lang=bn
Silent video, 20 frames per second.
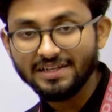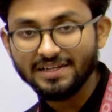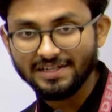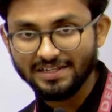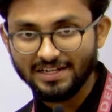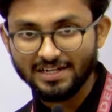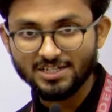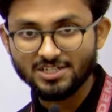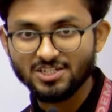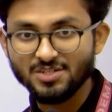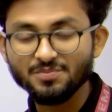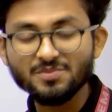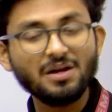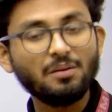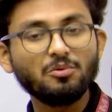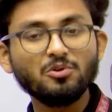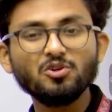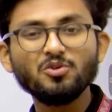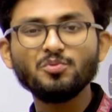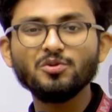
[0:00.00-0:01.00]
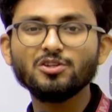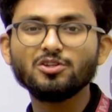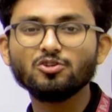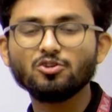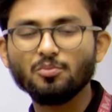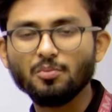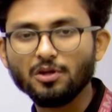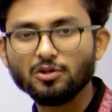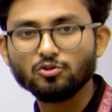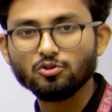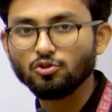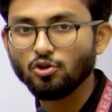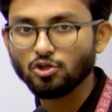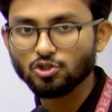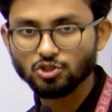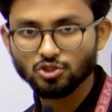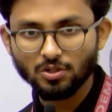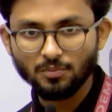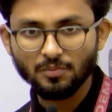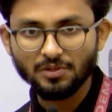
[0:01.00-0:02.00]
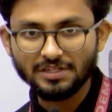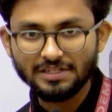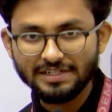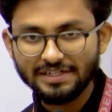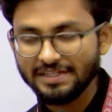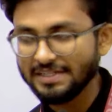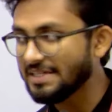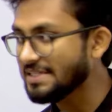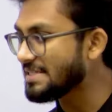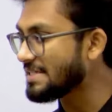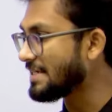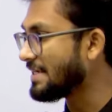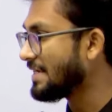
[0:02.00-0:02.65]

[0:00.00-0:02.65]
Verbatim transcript: ক্লার্কশিপ ডাব্লিউপিতে তো মাত্র দশ নম্বরের ইংরাজি